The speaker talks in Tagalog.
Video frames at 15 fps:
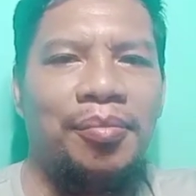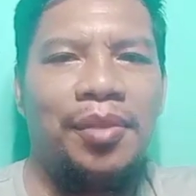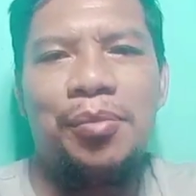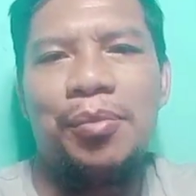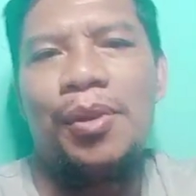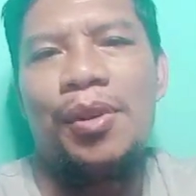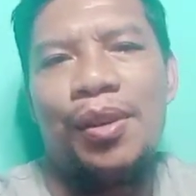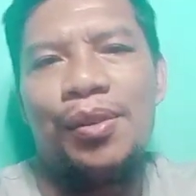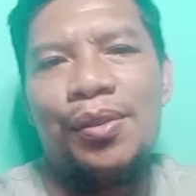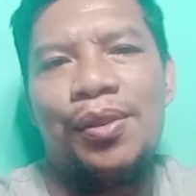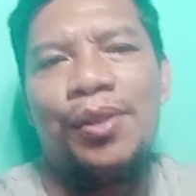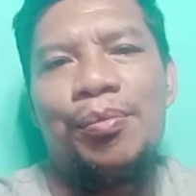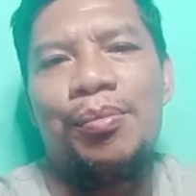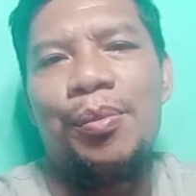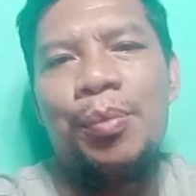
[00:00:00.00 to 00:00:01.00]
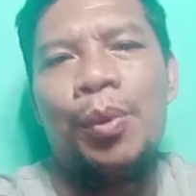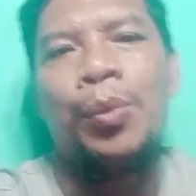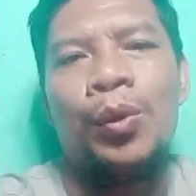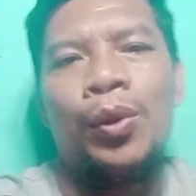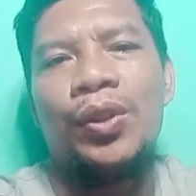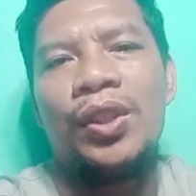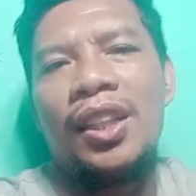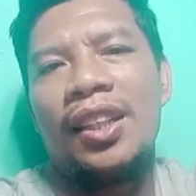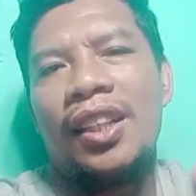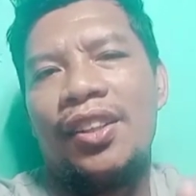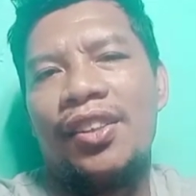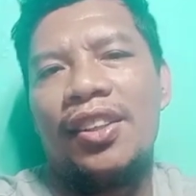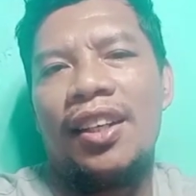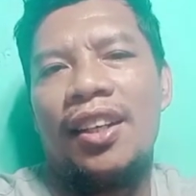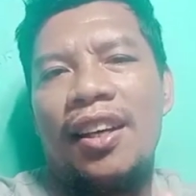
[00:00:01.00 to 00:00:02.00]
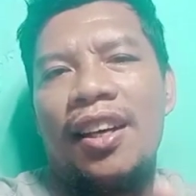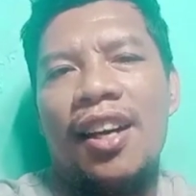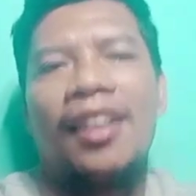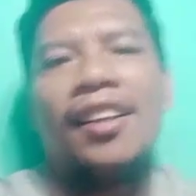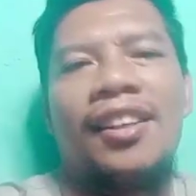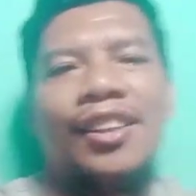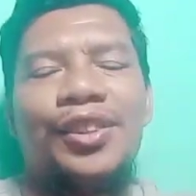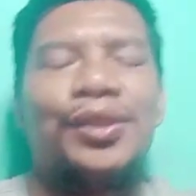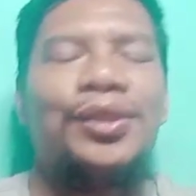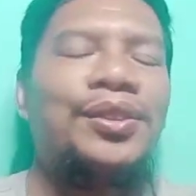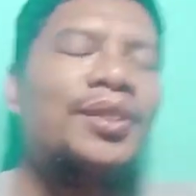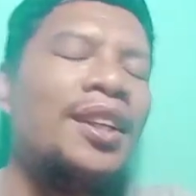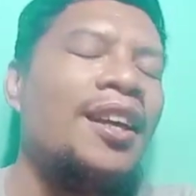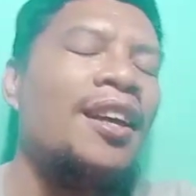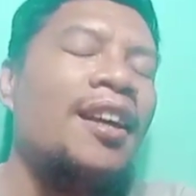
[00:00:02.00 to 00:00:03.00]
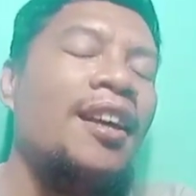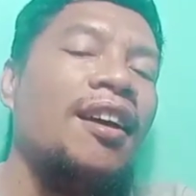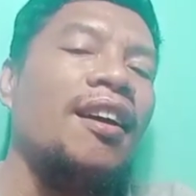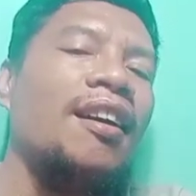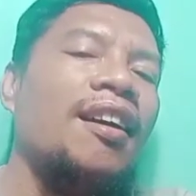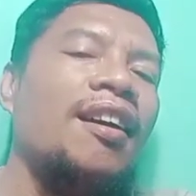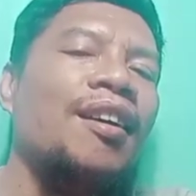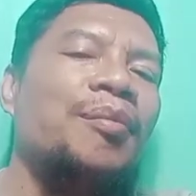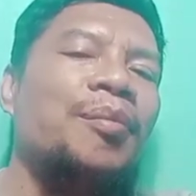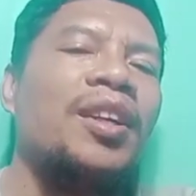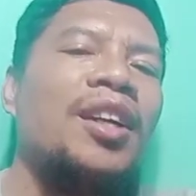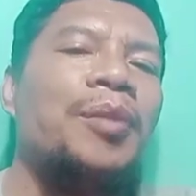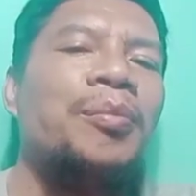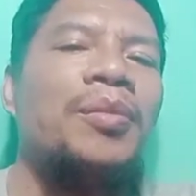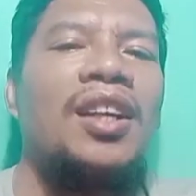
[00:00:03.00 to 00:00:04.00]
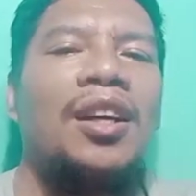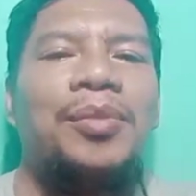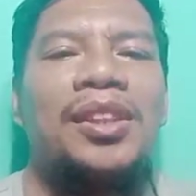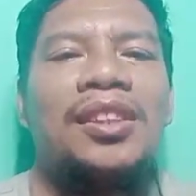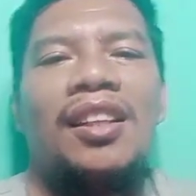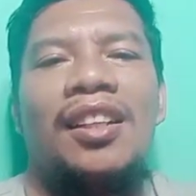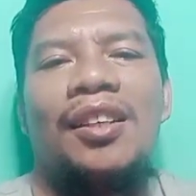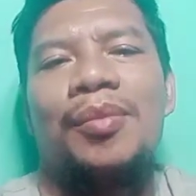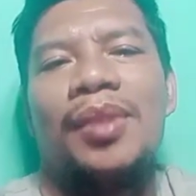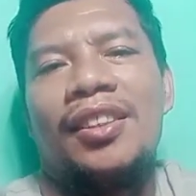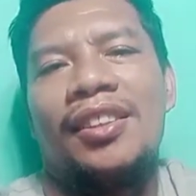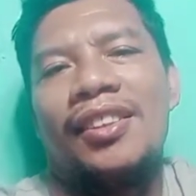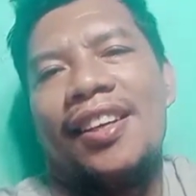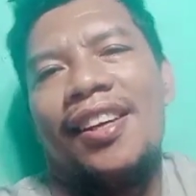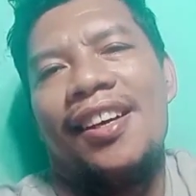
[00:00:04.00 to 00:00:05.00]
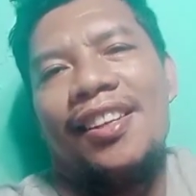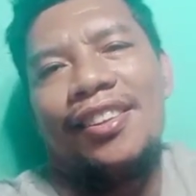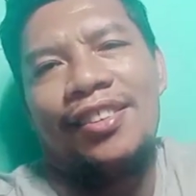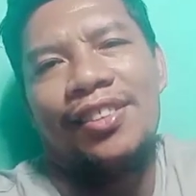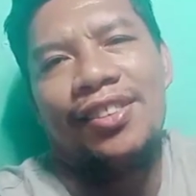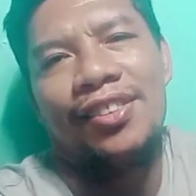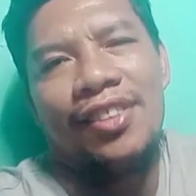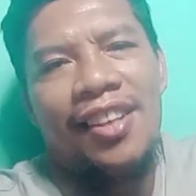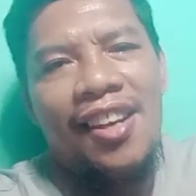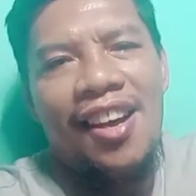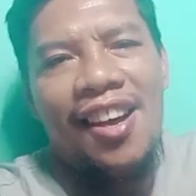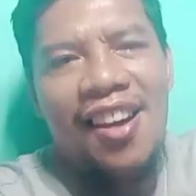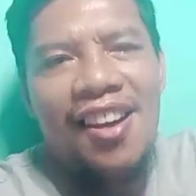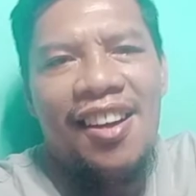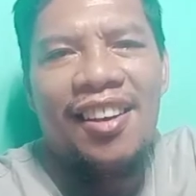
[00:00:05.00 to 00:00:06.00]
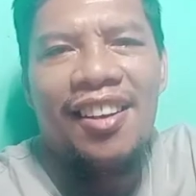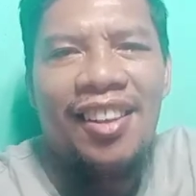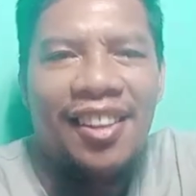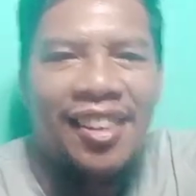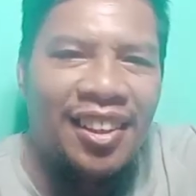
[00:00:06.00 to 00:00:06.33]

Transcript: may mapupulutan kayo ng aral. So, Uh, maraming maraming salamat. At yun lang.